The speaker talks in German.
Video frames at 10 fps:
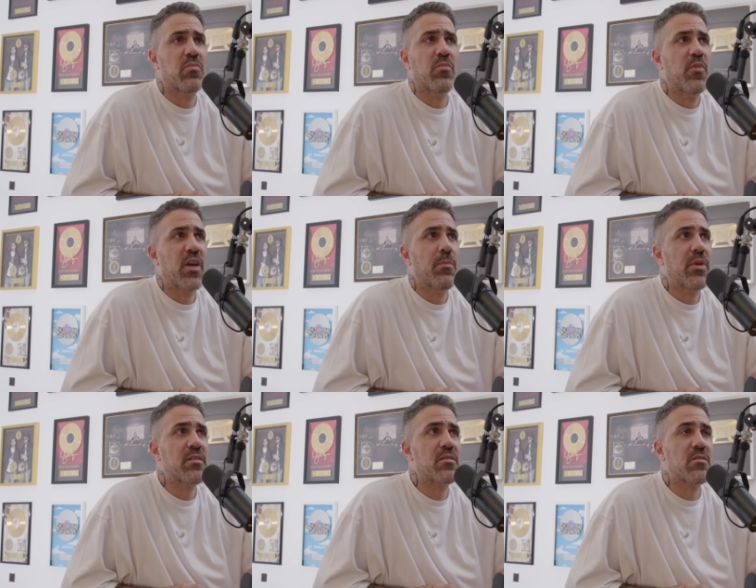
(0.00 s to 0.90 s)
Wir haben
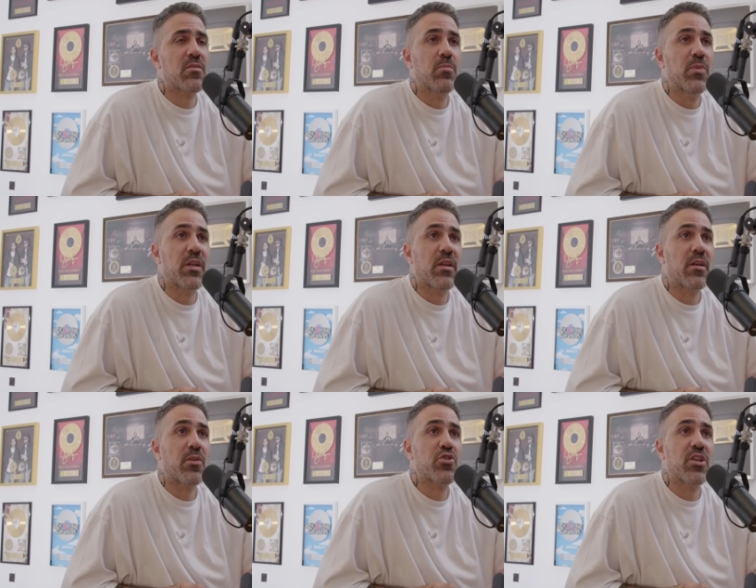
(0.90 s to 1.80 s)
letztens
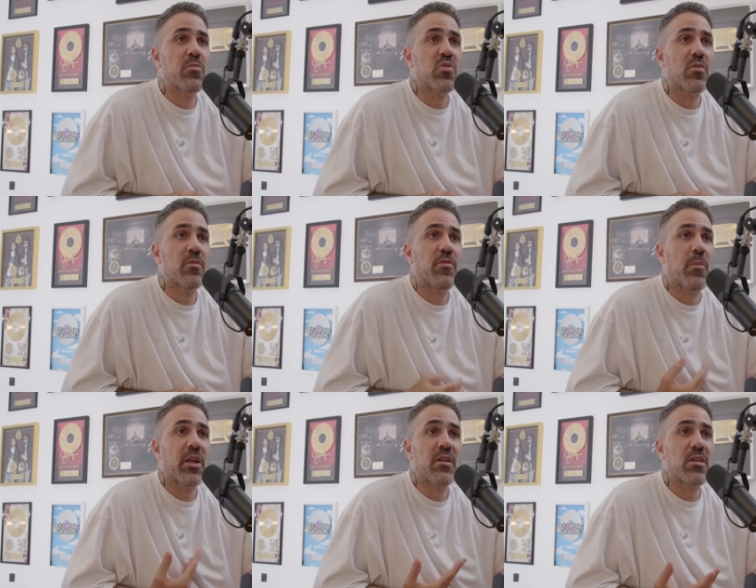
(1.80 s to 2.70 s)
miteinander geschrieben, so von
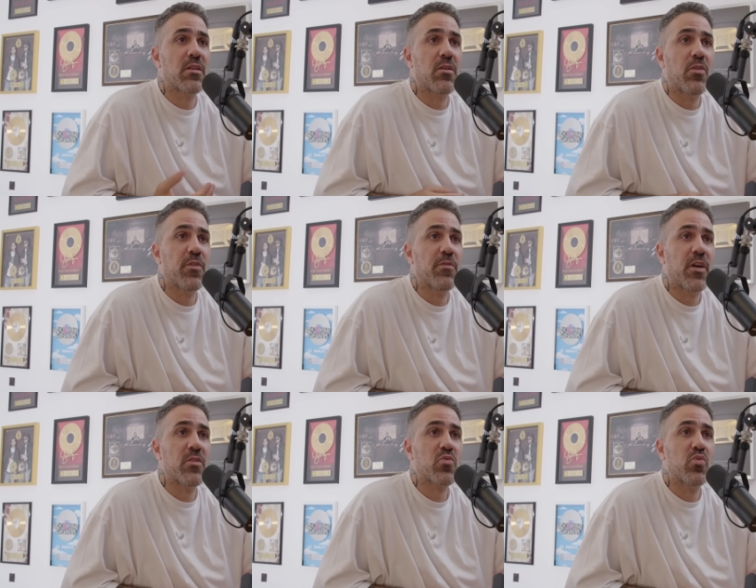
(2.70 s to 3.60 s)
meiner Seite auf jeden
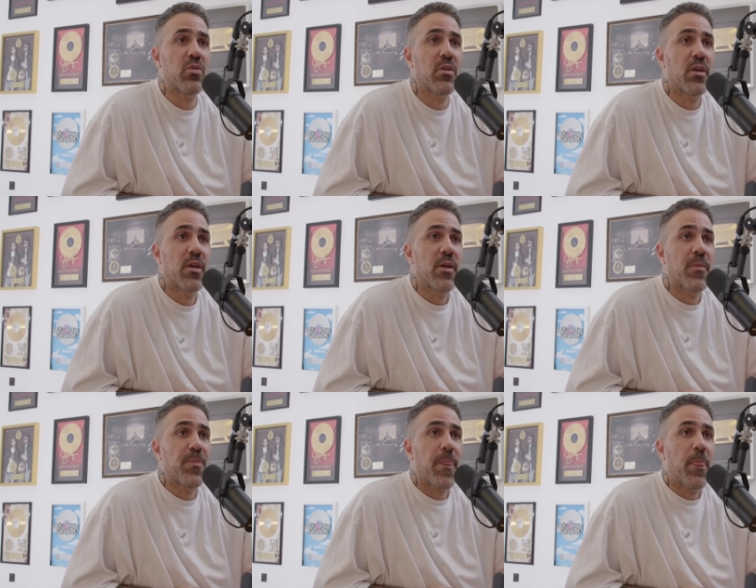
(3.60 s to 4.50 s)
Fall alles cool.
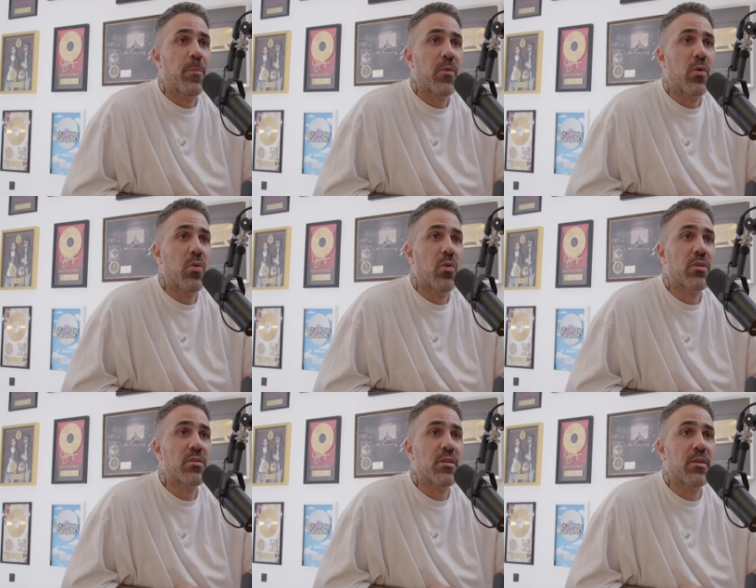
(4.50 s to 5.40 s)

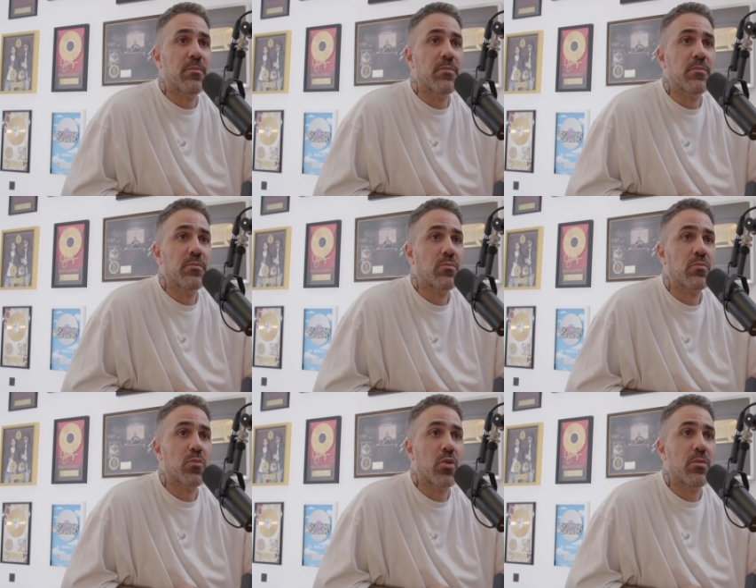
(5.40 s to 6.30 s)
Und ähm,
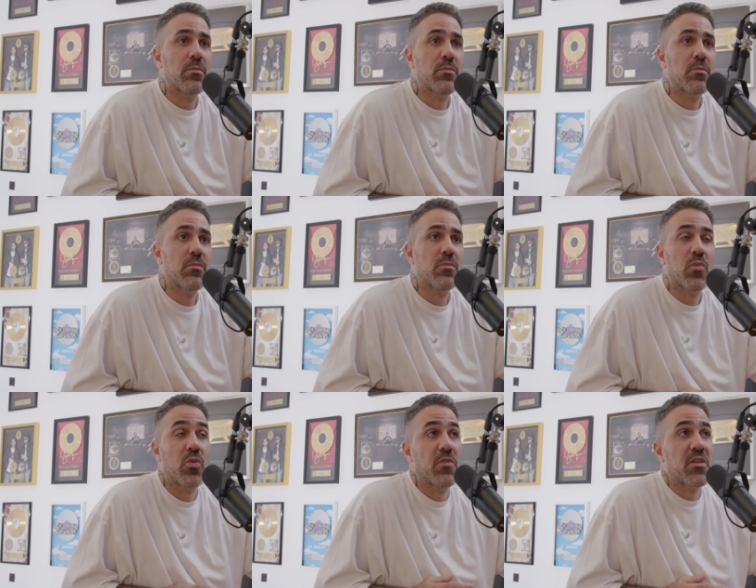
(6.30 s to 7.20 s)
ja.
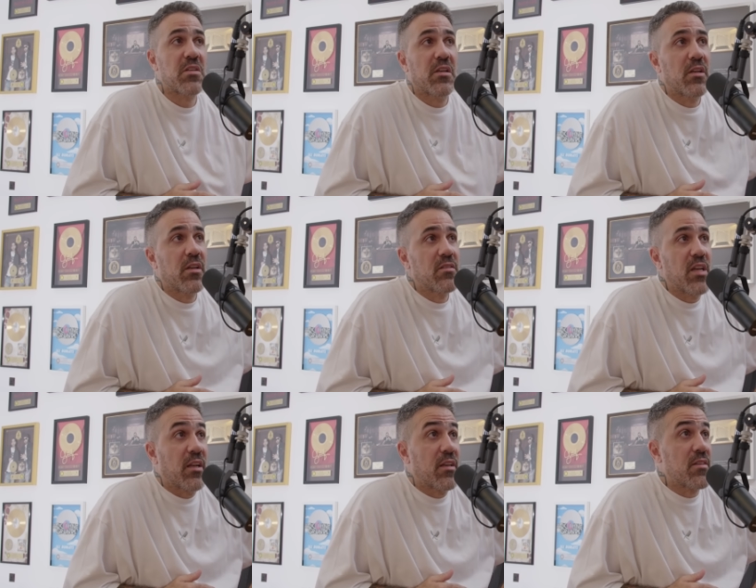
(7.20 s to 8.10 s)
Und wie gesagt, die
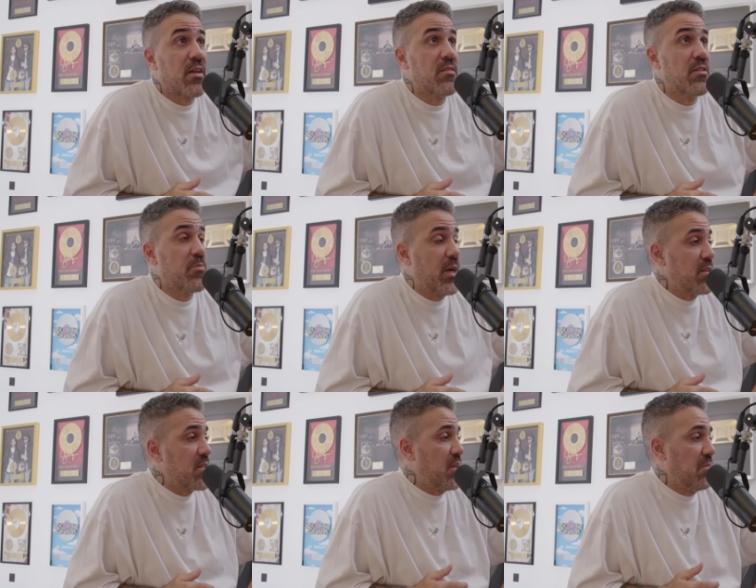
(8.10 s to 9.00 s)
anderen Sachen sind nicht
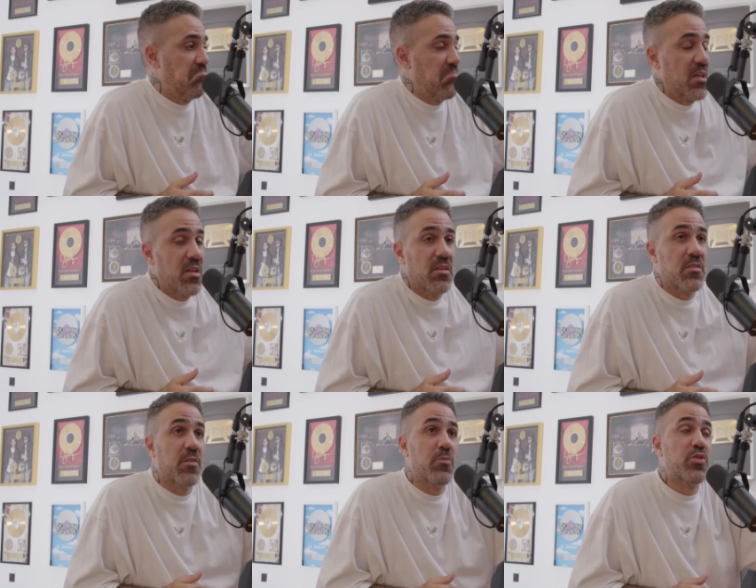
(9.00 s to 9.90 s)
meine Sachen.
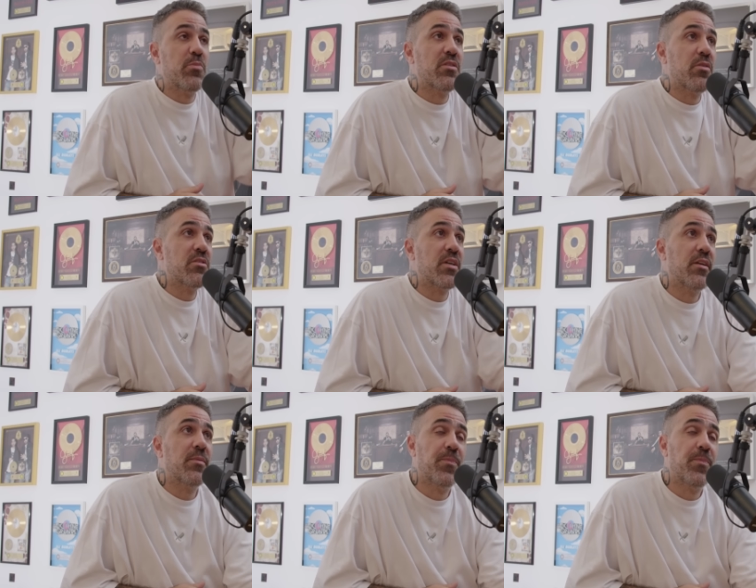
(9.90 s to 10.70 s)
Deswegen mische ich mich da auch nicht ein.